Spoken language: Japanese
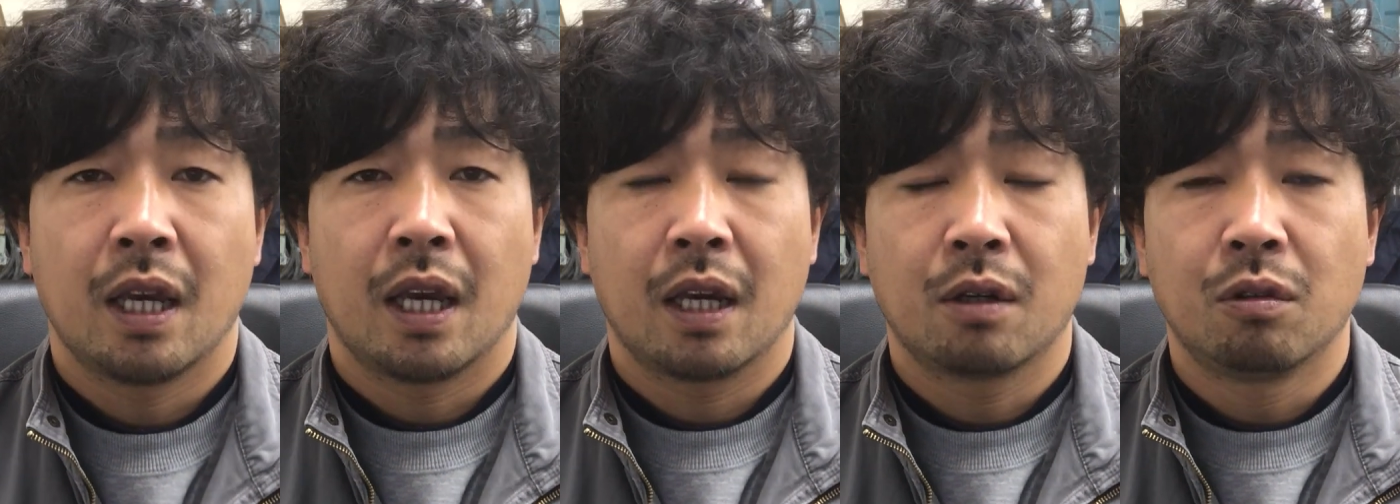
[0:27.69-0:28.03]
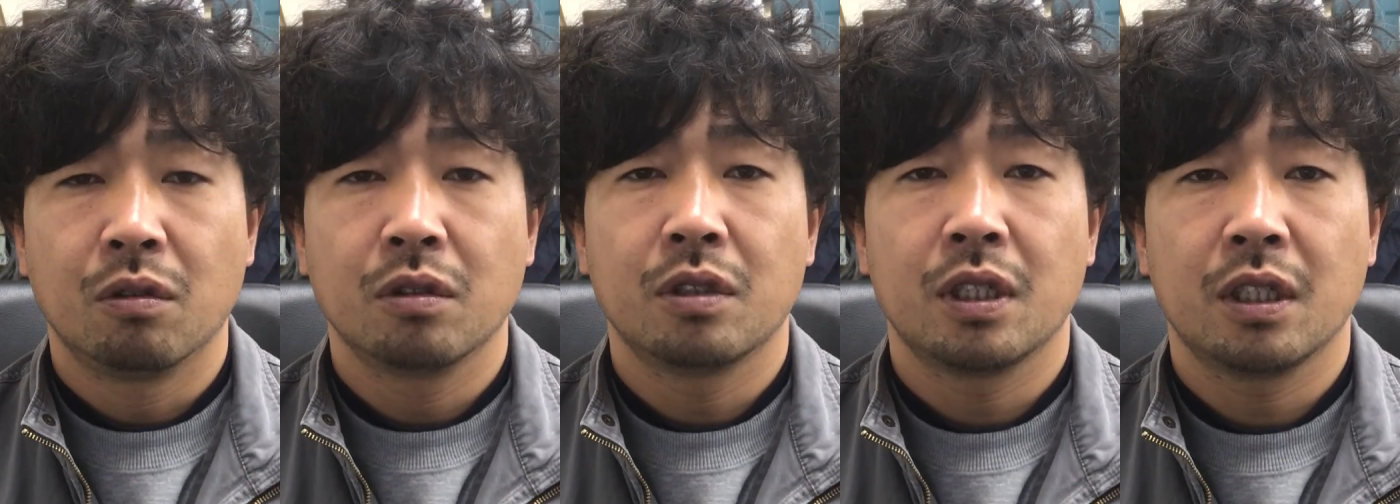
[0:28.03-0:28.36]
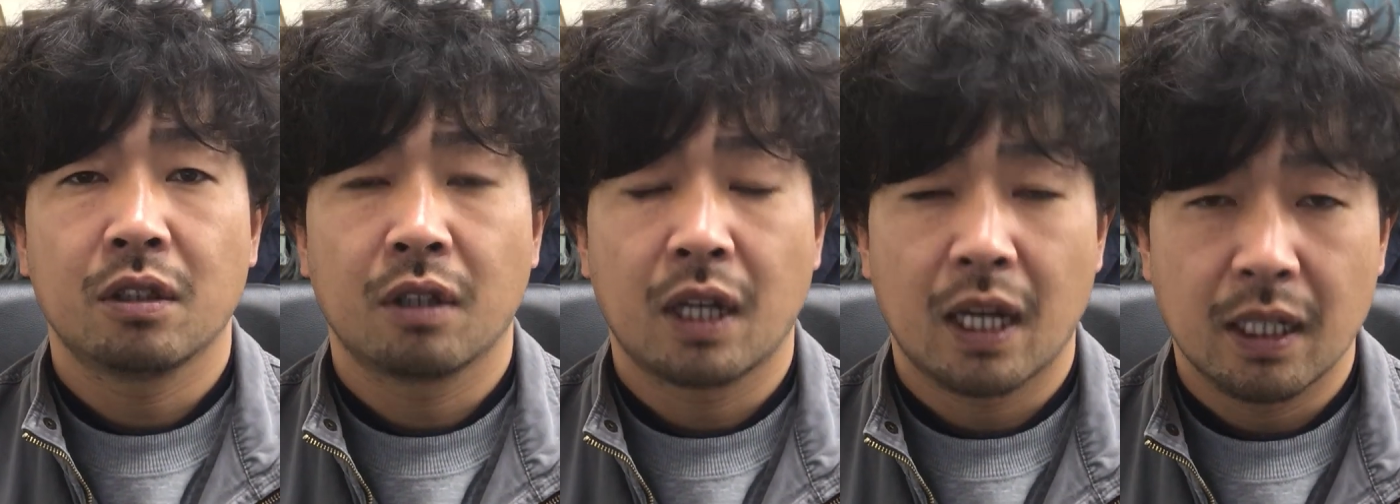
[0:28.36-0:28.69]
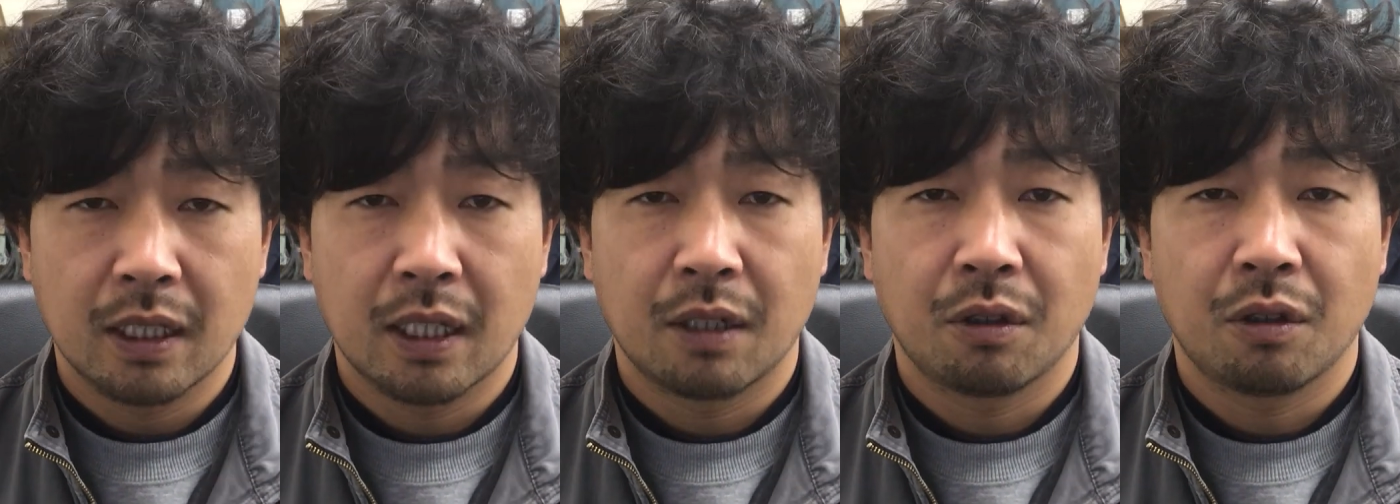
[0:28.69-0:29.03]
え
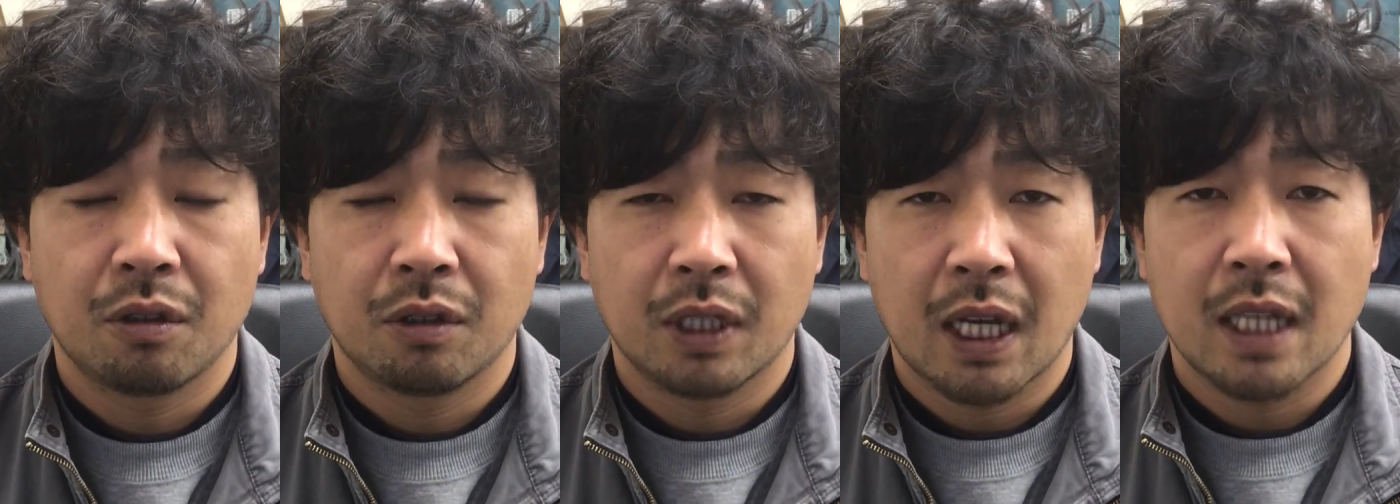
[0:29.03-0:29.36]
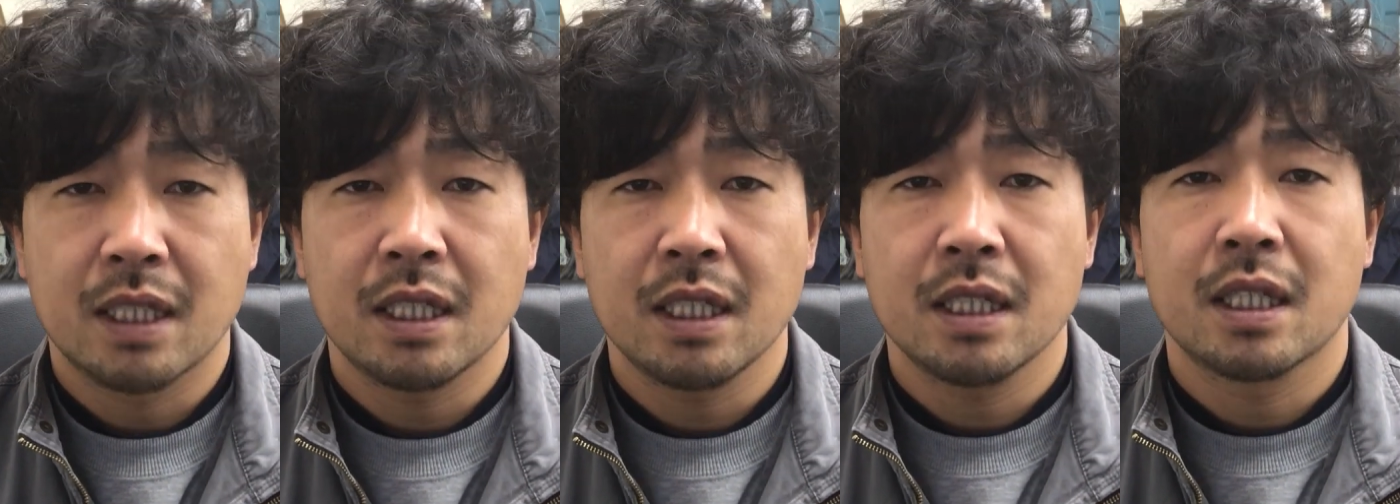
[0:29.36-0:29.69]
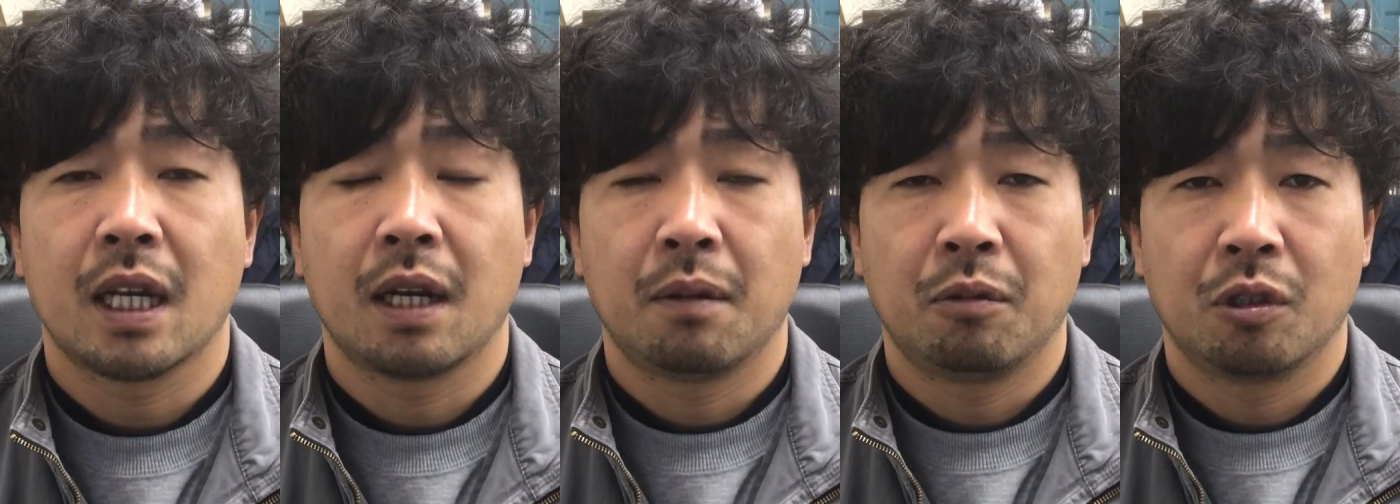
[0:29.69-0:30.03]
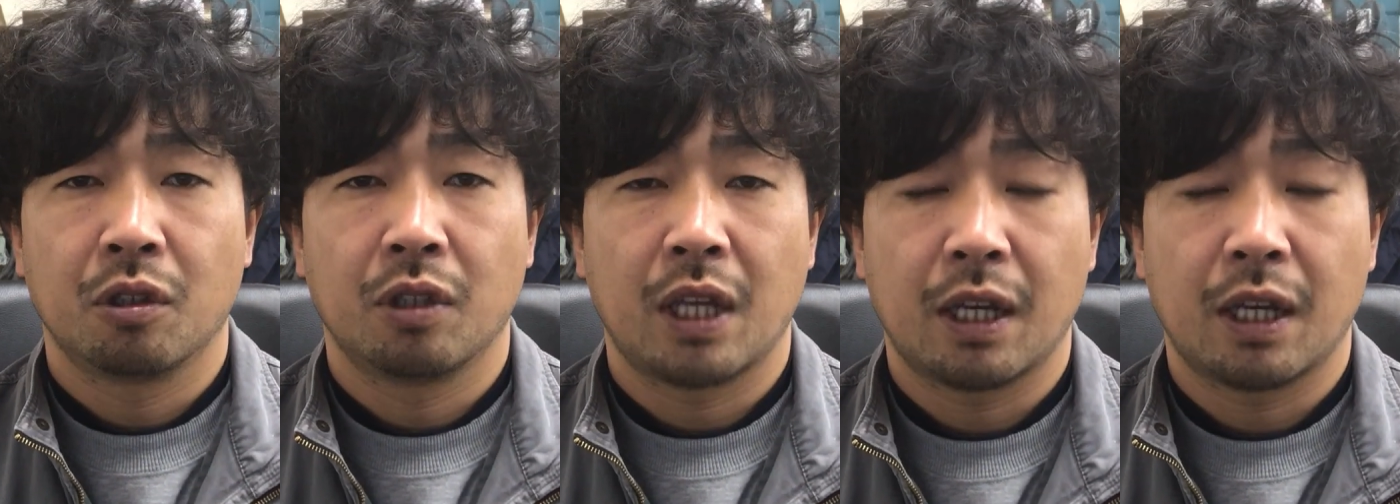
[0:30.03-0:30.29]
コンクリートカンナのような小さなもの